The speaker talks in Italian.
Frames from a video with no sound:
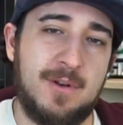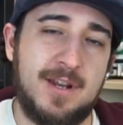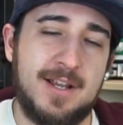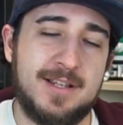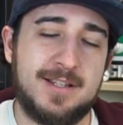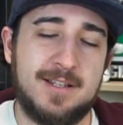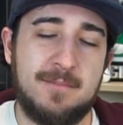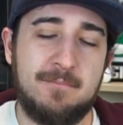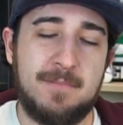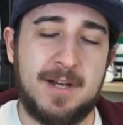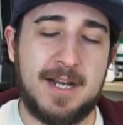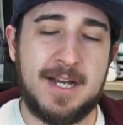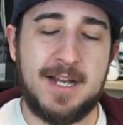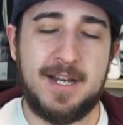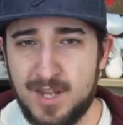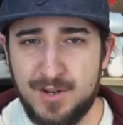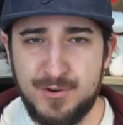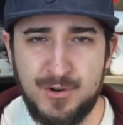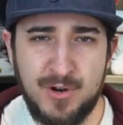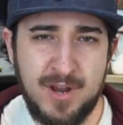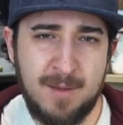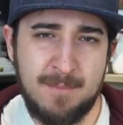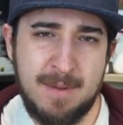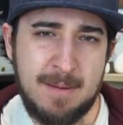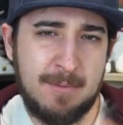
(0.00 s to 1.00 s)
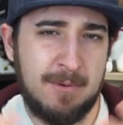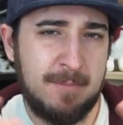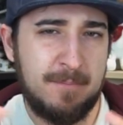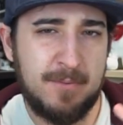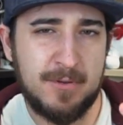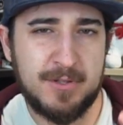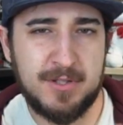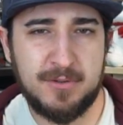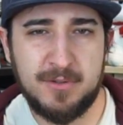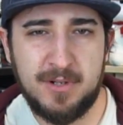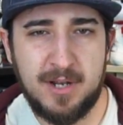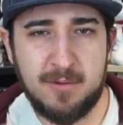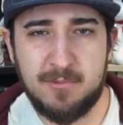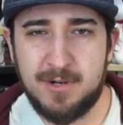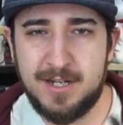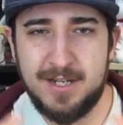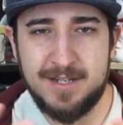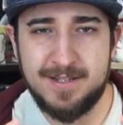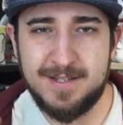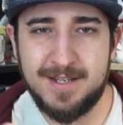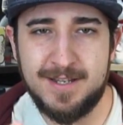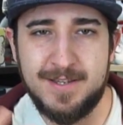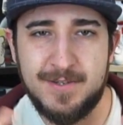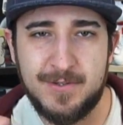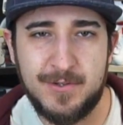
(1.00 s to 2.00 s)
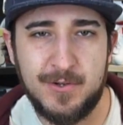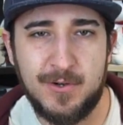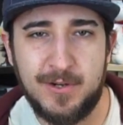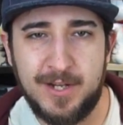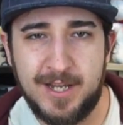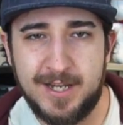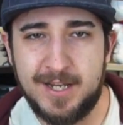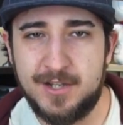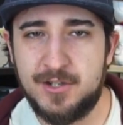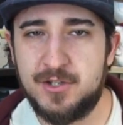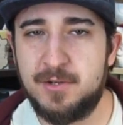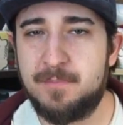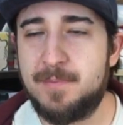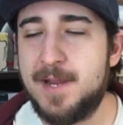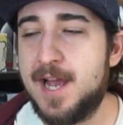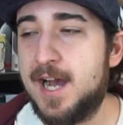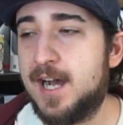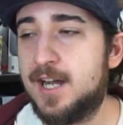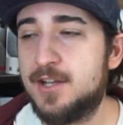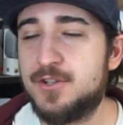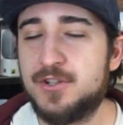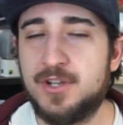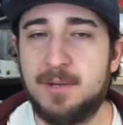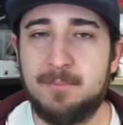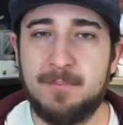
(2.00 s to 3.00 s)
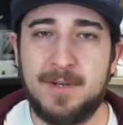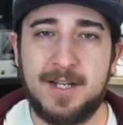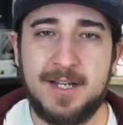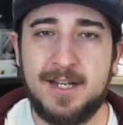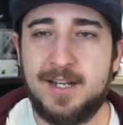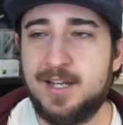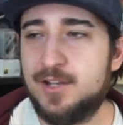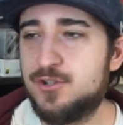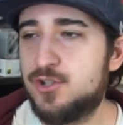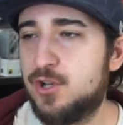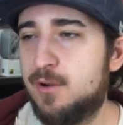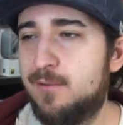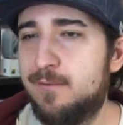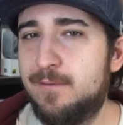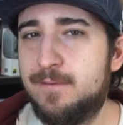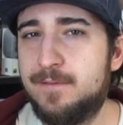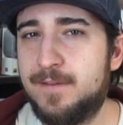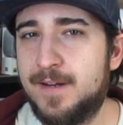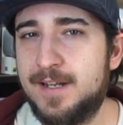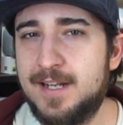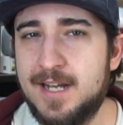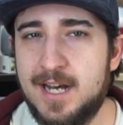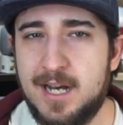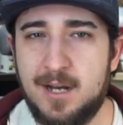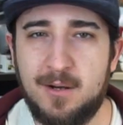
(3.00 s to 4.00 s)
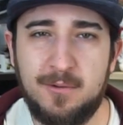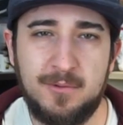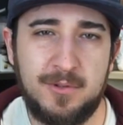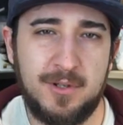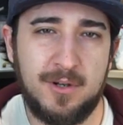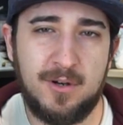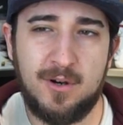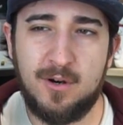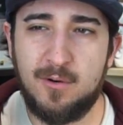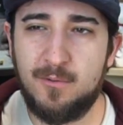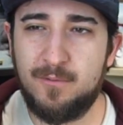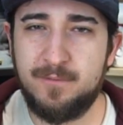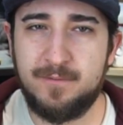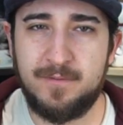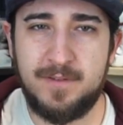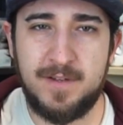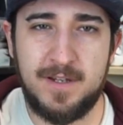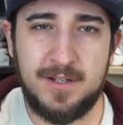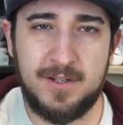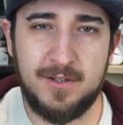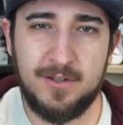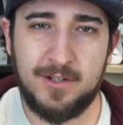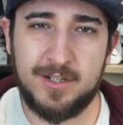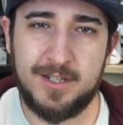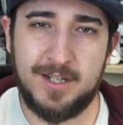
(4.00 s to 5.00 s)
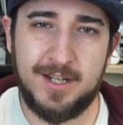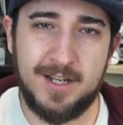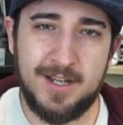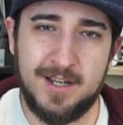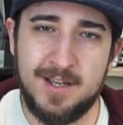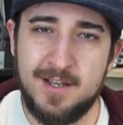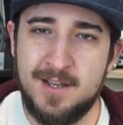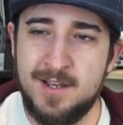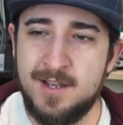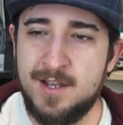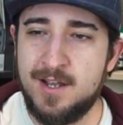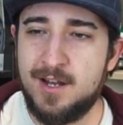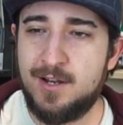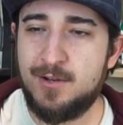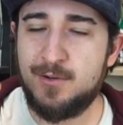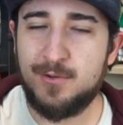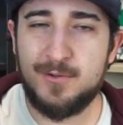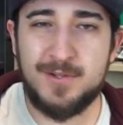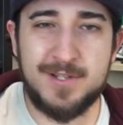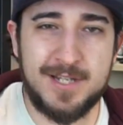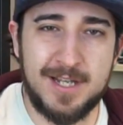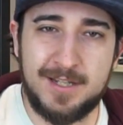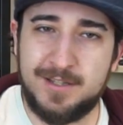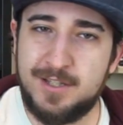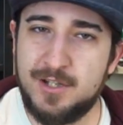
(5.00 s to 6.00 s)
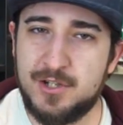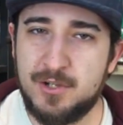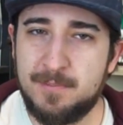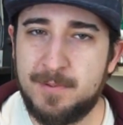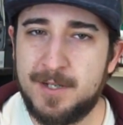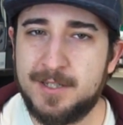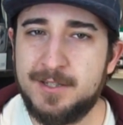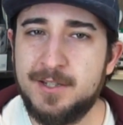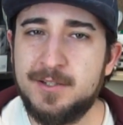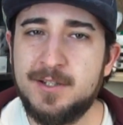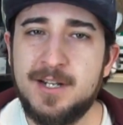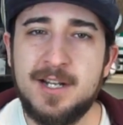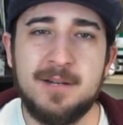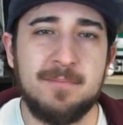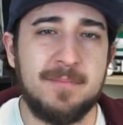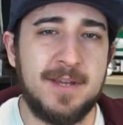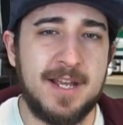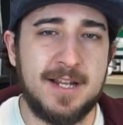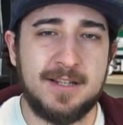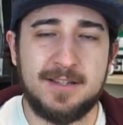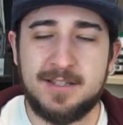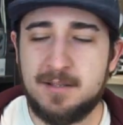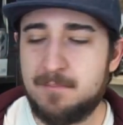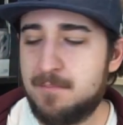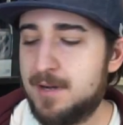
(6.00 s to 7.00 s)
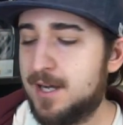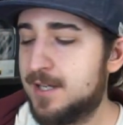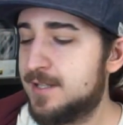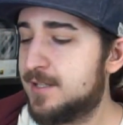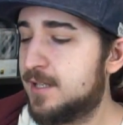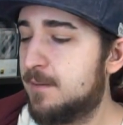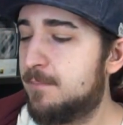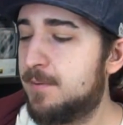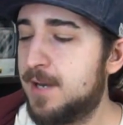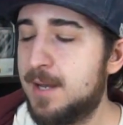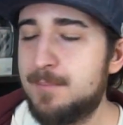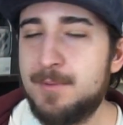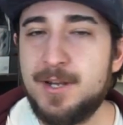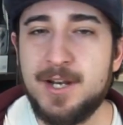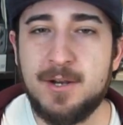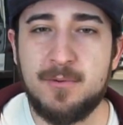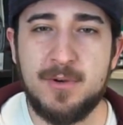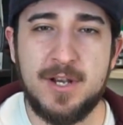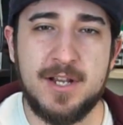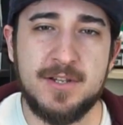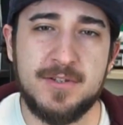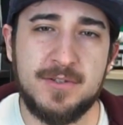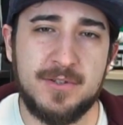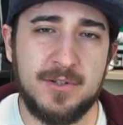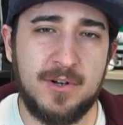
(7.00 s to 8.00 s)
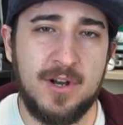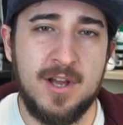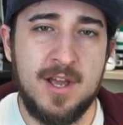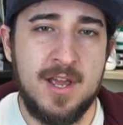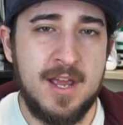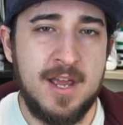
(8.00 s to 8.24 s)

Quindi se magari noi abbiamo impostato un'equalizzazione che ci piace, magari c'è un file audio o un video che non si addice particolarmente, basta premere questo